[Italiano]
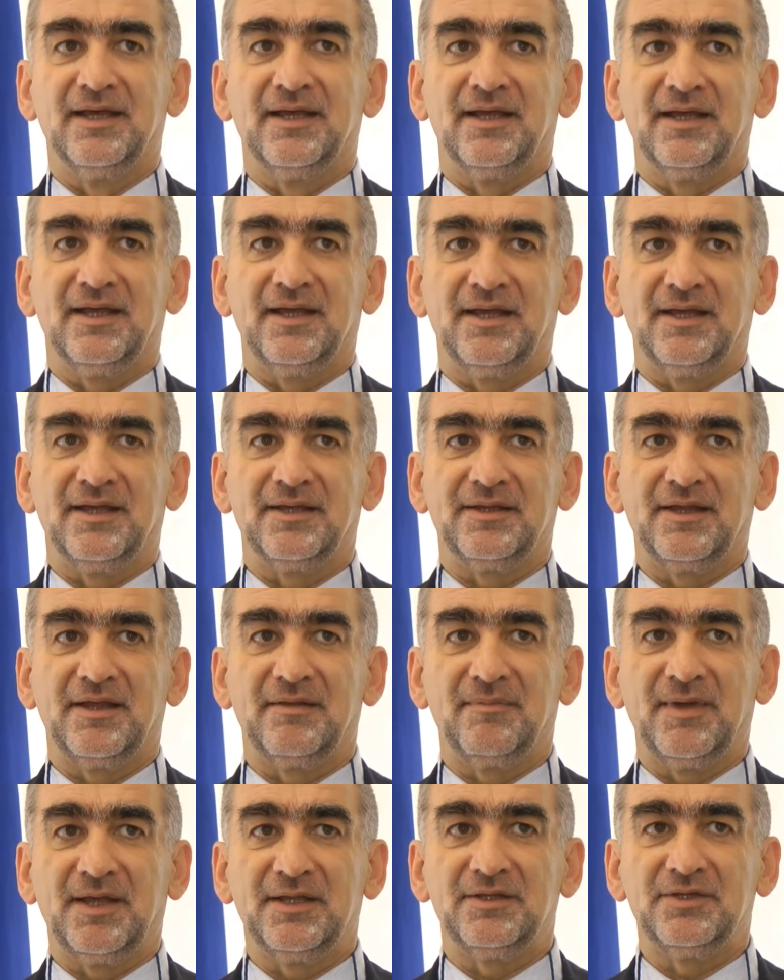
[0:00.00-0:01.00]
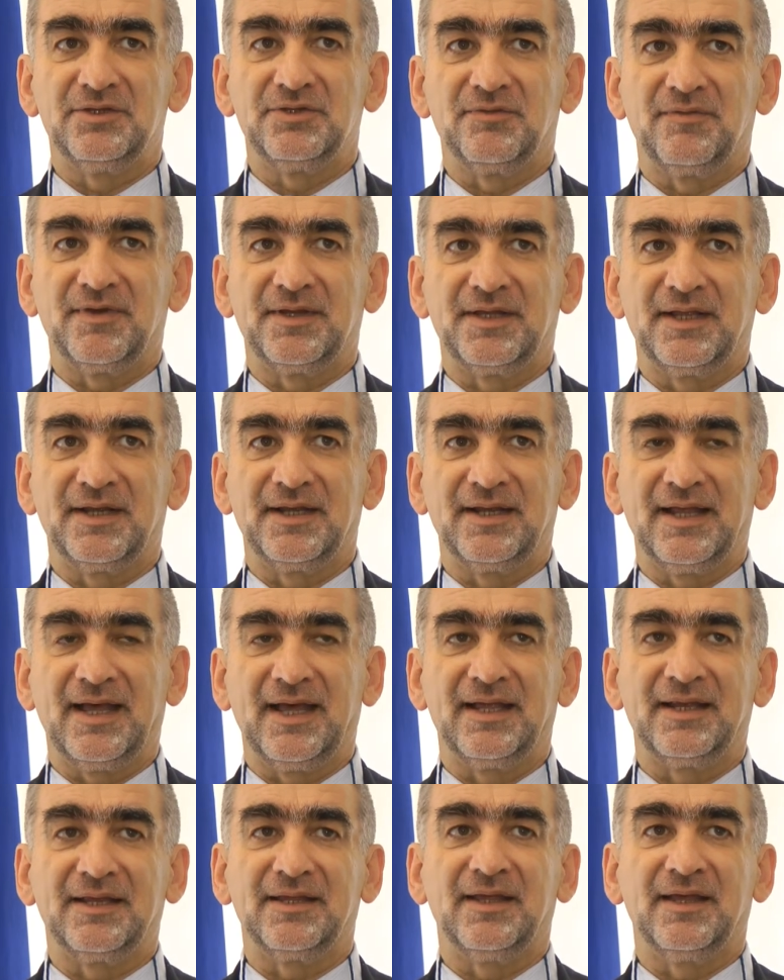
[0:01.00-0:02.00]
eh, dei Medici
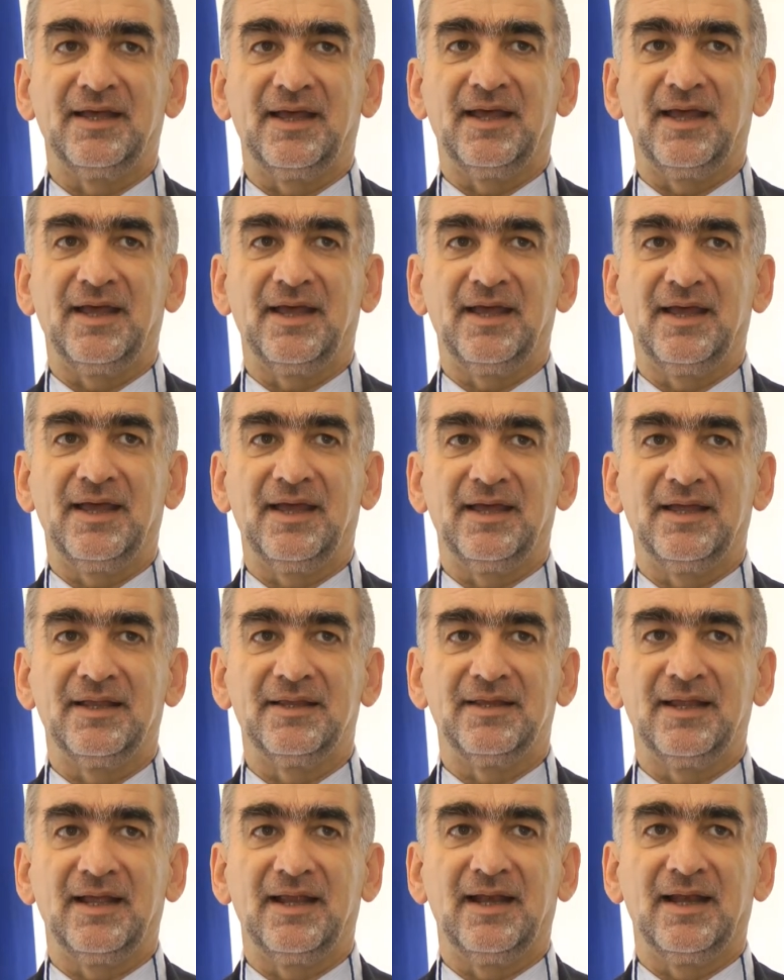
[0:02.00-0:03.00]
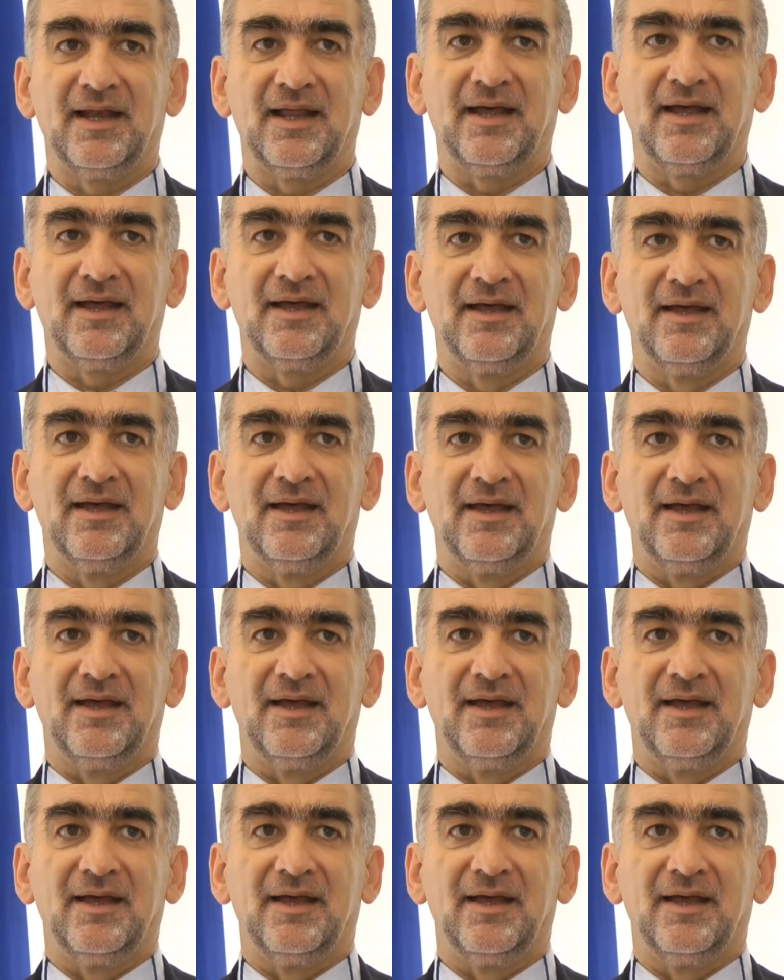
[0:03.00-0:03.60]
Veterinari e della